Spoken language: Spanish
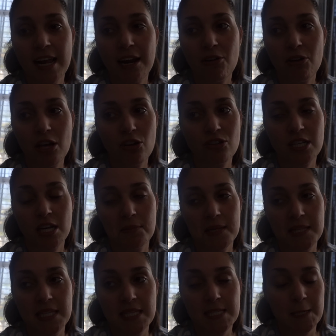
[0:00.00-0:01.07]
algo y Oscar
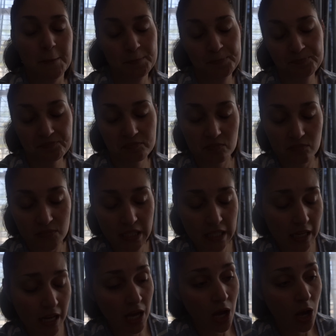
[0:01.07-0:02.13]
me dice...
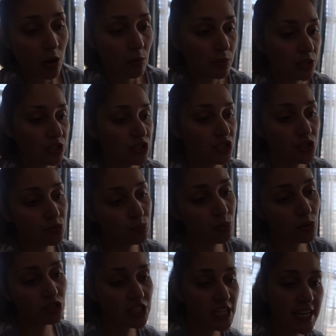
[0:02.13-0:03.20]
Pues, ¿Vos